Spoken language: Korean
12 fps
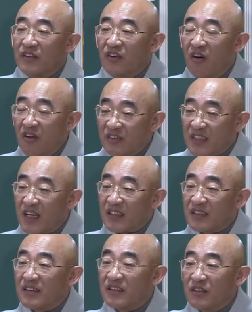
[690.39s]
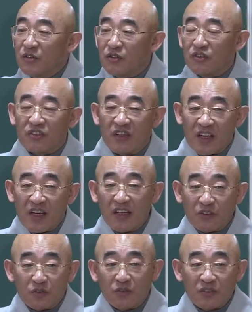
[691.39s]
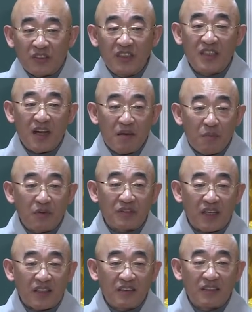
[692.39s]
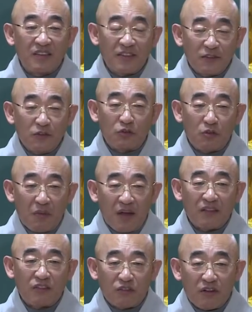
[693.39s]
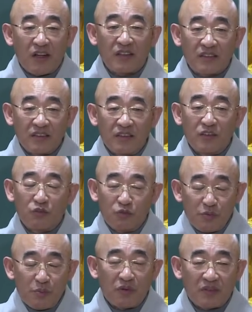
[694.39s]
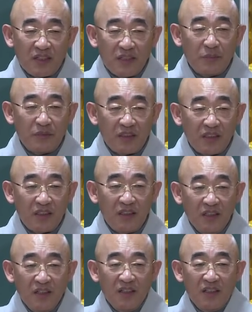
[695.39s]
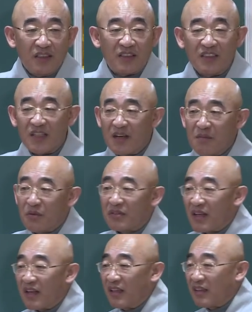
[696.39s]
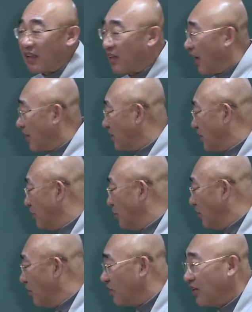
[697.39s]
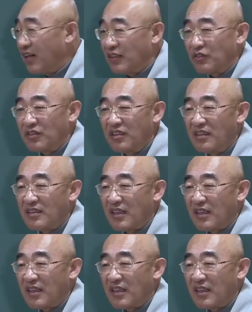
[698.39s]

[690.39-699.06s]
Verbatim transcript: 여자 스승으로 정해가지고 지장보살을 스승으로 만들어 놨어요. 그래서 우리 보살님들이 지장보살한테 가르침을 얻어가지고 그런